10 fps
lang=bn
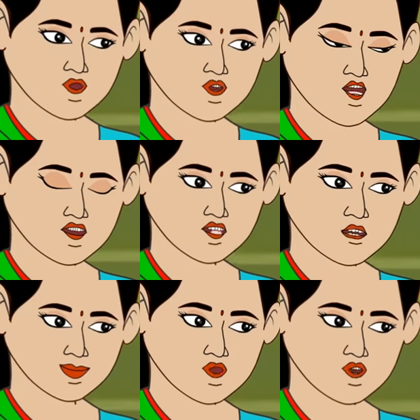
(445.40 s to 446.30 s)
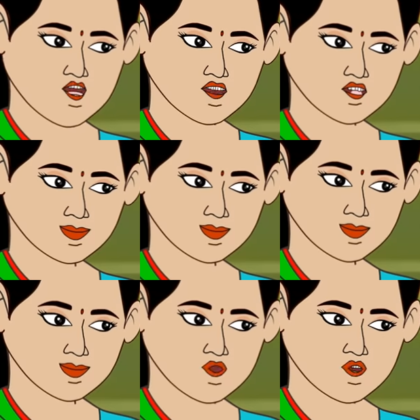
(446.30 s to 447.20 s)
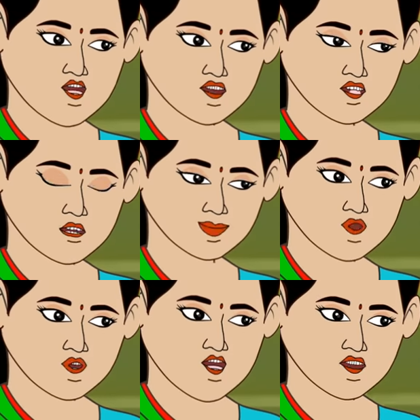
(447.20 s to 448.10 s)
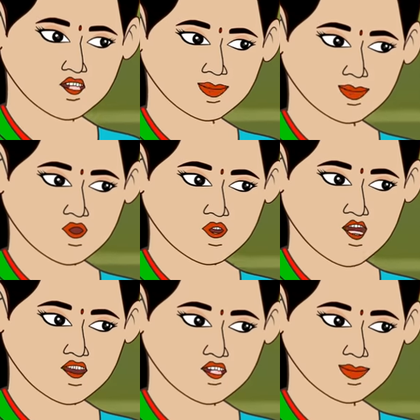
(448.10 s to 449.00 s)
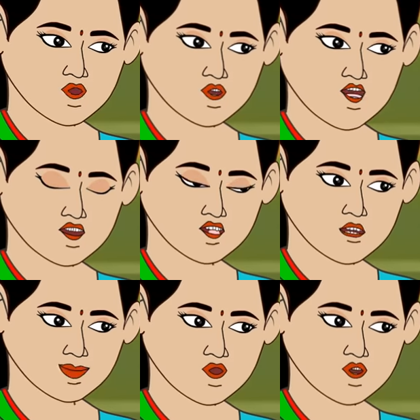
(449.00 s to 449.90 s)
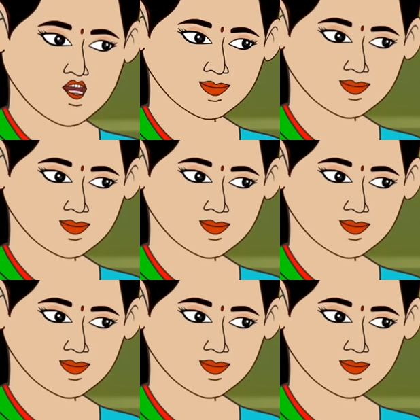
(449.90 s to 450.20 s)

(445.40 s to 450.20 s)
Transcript: তুমি একটু অপেক্ষা করো আমি তোমার গোড়ার সব আগাছা পরিষ্কার করে দিচ্ছি